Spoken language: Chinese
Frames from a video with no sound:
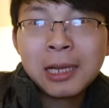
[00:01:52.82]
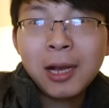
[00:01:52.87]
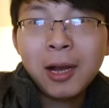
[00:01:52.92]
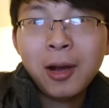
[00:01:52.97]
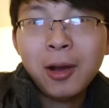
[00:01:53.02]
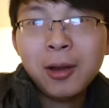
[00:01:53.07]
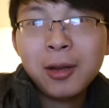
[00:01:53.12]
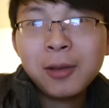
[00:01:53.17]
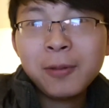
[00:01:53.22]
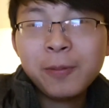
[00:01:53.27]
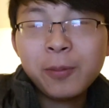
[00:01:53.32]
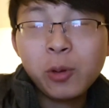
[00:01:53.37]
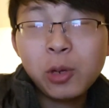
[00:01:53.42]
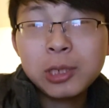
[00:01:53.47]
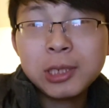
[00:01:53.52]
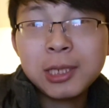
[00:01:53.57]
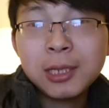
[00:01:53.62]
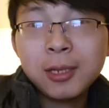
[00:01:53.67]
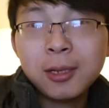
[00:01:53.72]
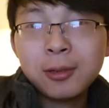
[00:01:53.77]
而洛
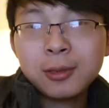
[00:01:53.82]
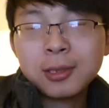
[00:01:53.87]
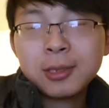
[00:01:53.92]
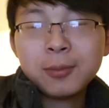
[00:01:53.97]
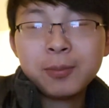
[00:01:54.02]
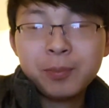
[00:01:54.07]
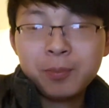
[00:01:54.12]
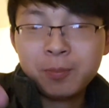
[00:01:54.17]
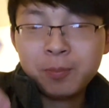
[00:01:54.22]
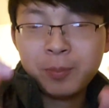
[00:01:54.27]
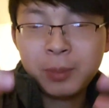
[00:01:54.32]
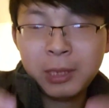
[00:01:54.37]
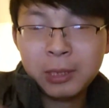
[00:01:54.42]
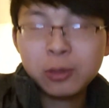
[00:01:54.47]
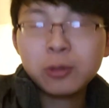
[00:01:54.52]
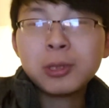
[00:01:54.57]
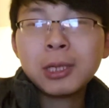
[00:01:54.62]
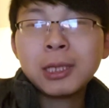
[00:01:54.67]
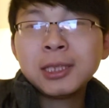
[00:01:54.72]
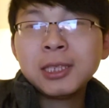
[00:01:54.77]
杉 a 呢，是比
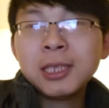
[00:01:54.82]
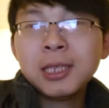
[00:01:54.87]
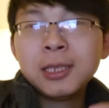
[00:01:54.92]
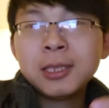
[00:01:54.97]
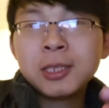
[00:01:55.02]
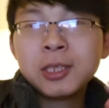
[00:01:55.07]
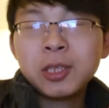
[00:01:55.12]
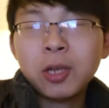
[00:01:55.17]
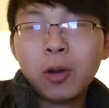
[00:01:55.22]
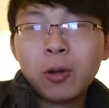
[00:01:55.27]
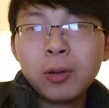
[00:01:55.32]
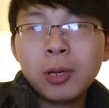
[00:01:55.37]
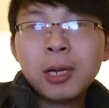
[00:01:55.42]
洛杉矶小